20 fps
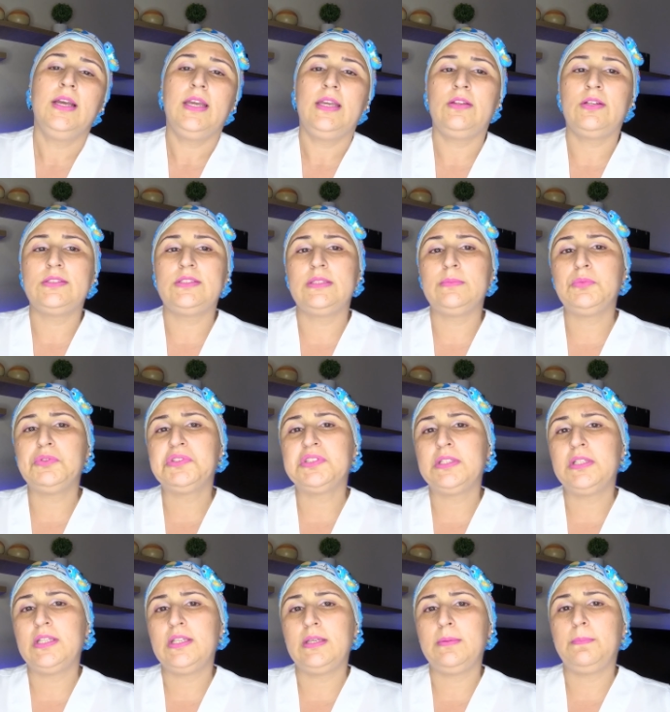E nós temos
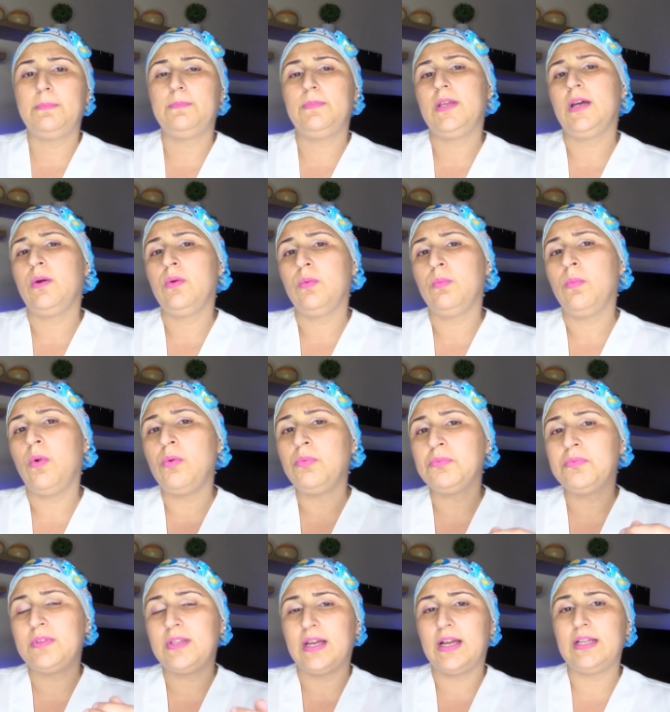que, então,
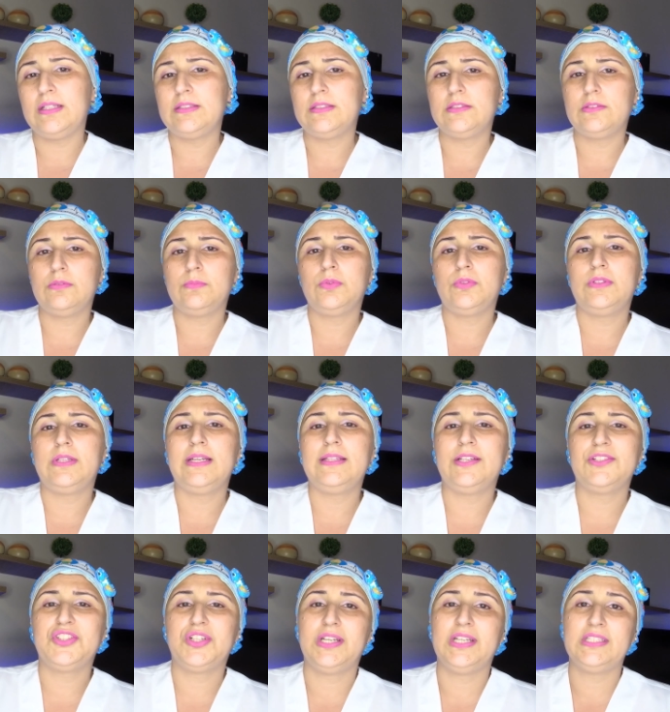montar esse tubuteiro
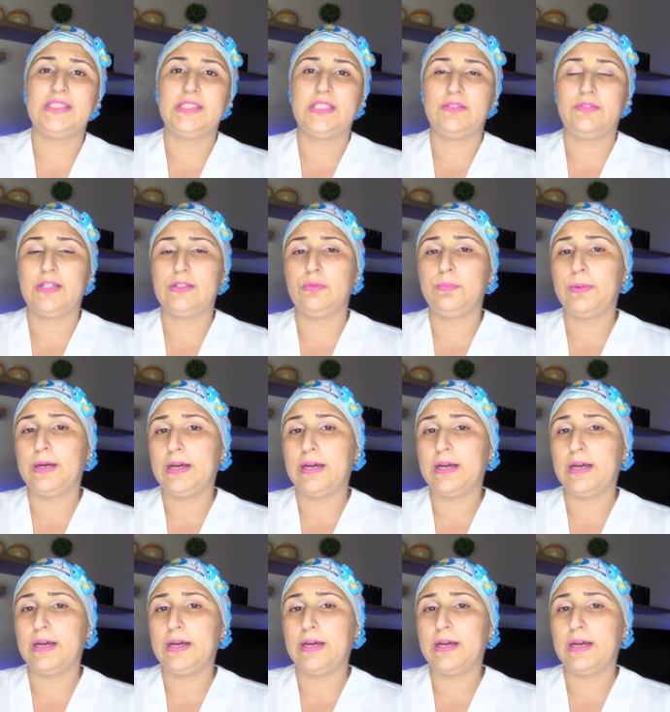e deixar reservado